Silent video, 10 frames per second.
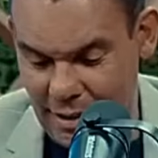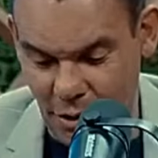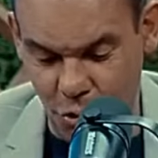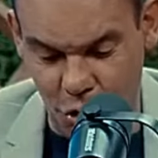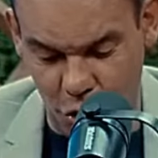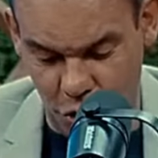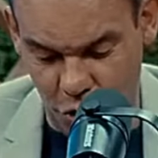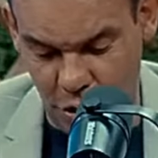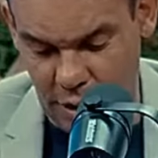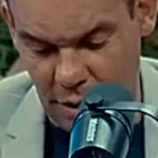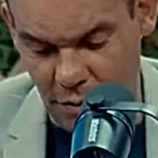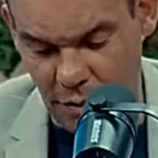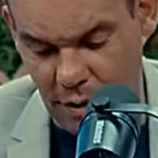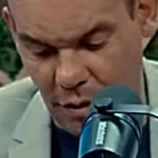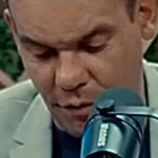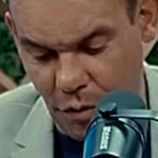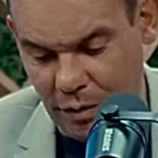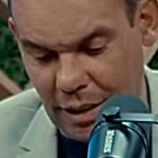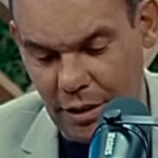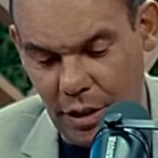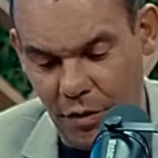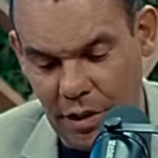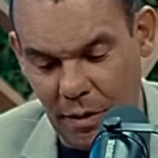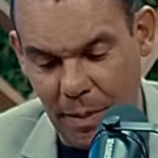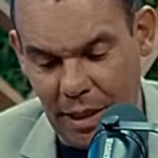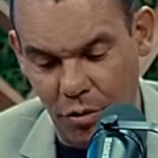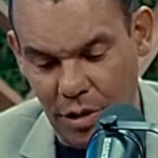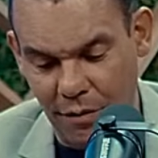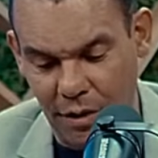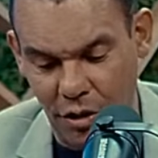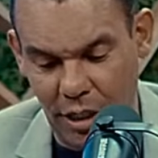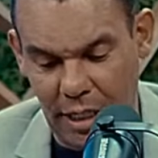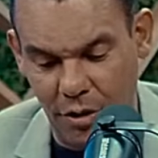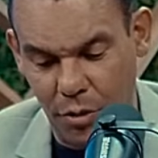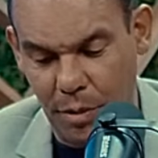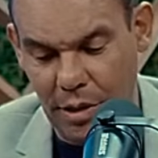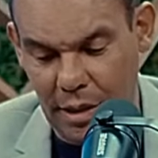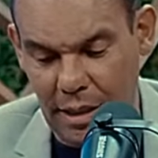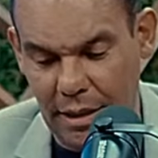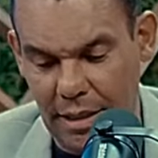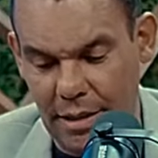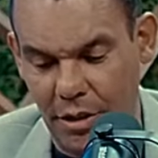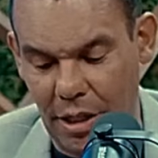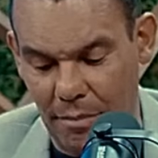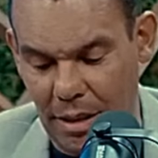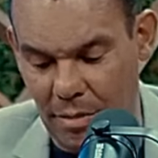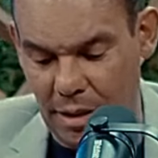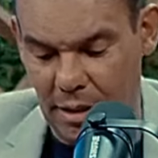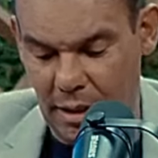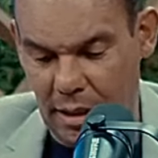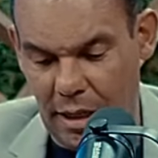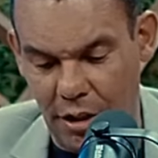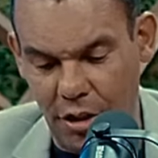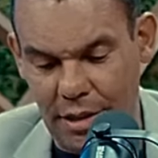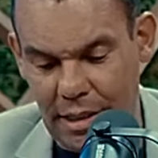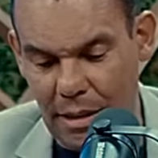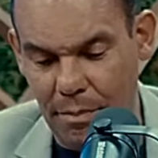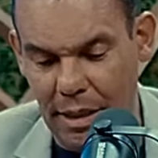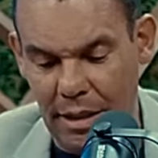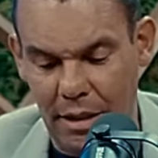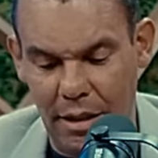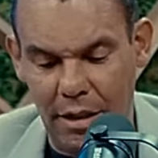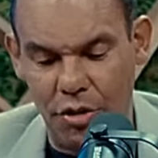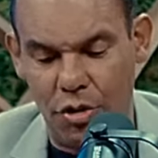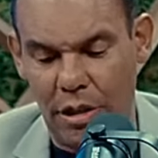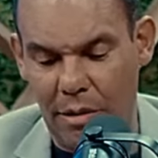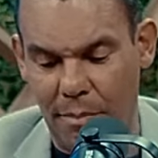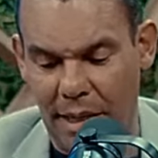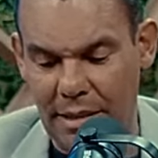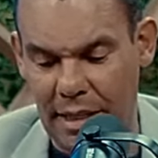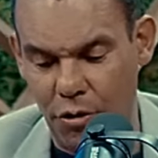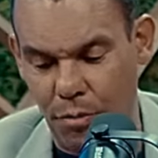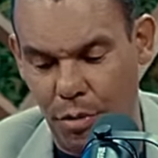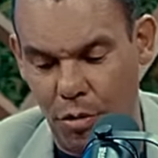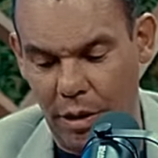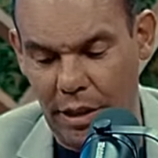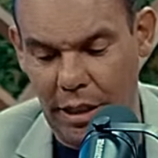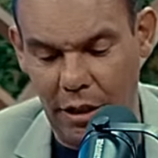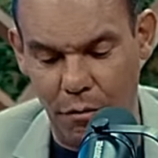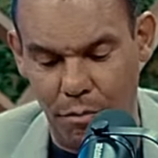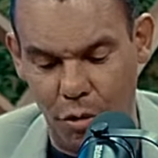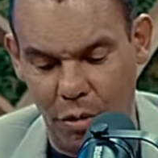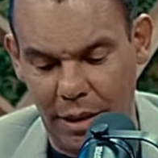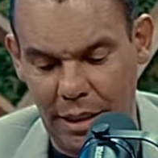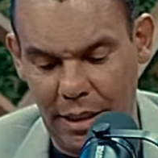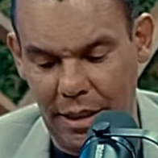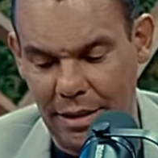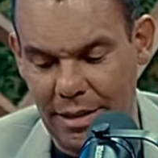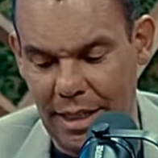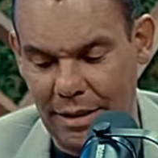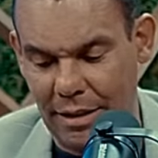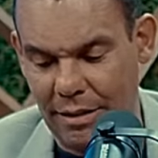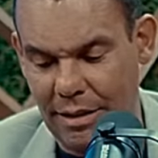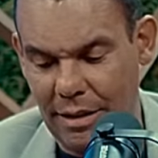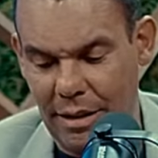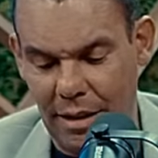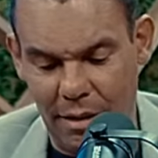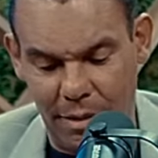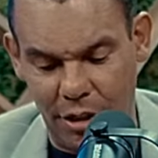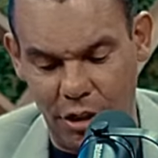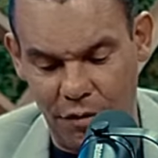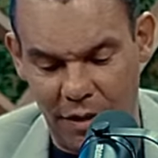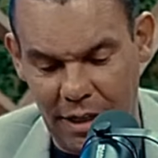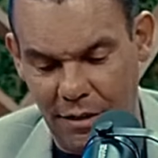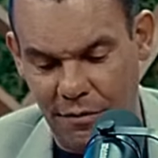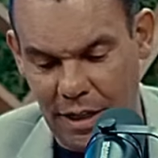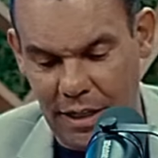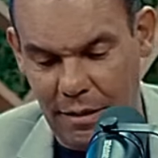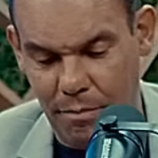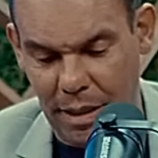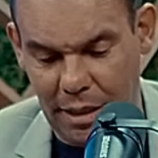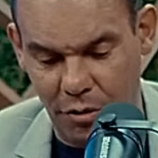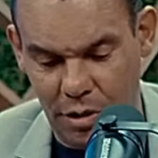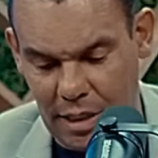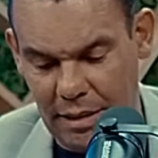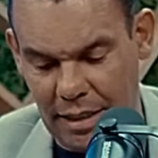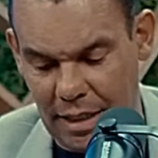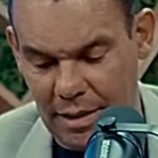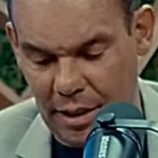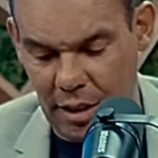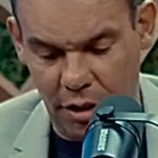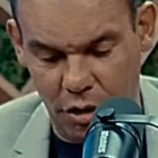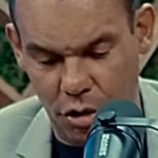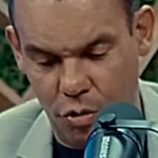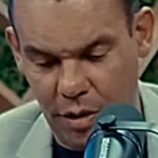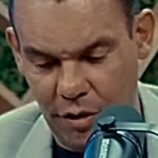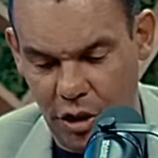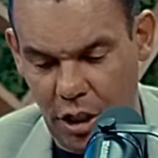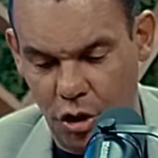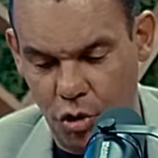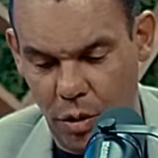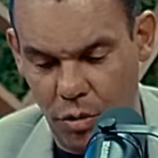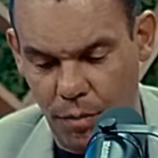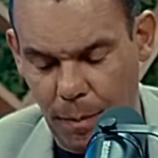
que os outros não, não vão dando. Então você vai pegando os evangelhos, por isso que é interessante a Bíblia, a gente sempre estudar uma passagem um pouco aqui, um pouco ali, etc., né? Porque a gente vai, vai pegando os detalhes. Aqui no Evangelho de João,